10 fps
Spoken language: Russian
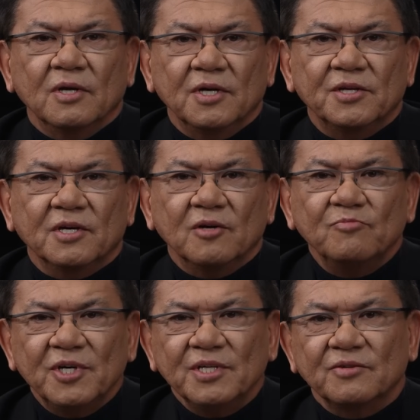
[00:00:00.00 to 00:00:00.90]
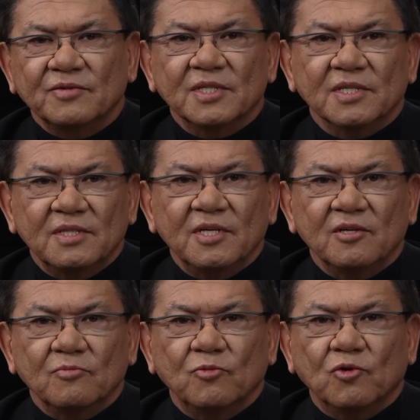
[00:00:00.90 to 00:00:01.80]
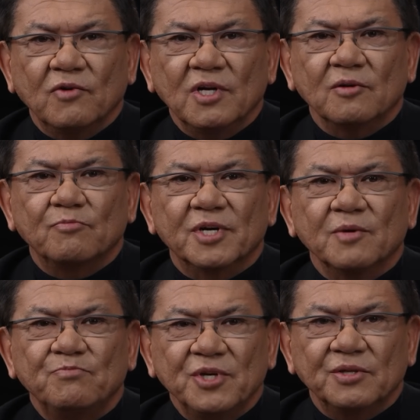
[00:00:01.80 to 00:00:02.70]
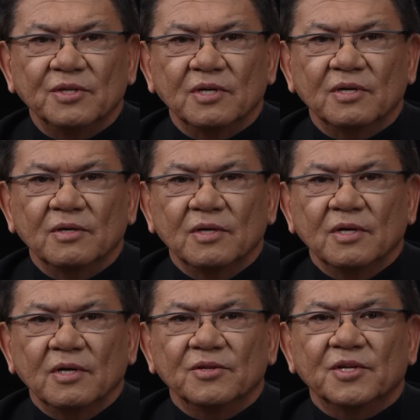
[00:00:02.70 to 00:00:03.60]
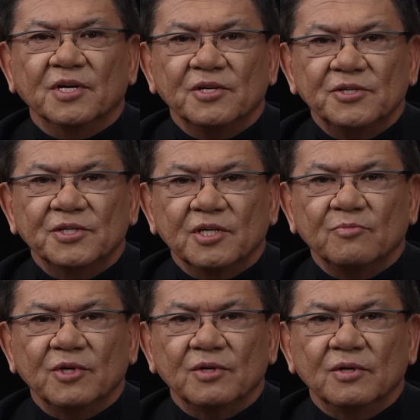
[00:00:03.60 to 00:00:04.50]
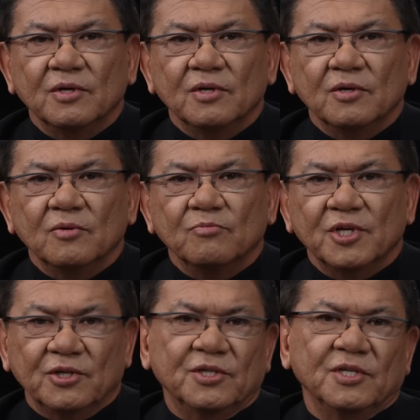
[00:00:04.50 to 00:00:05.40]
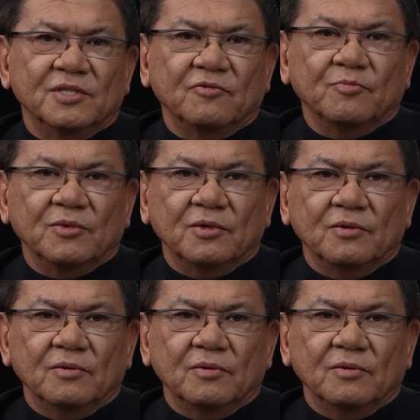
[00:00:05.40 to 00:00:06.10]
этой компании в Казахстане буквально пропитана трагическими происшествиями.